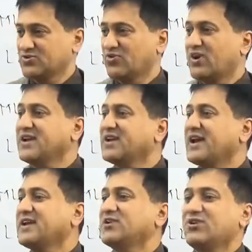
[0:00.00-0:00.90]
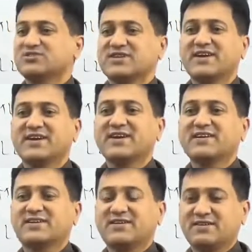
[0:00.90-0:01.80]
तो कहीं लाइन लॉस है कहीं
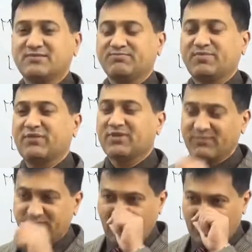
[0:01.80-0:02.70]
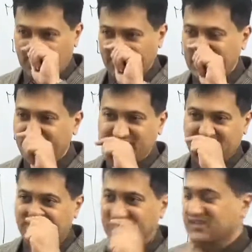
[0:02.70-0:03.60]
पावर में प्रॉब्लम है
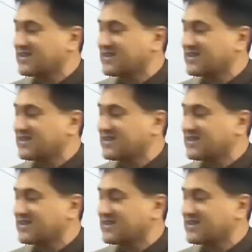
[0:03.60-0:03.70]
बिजली में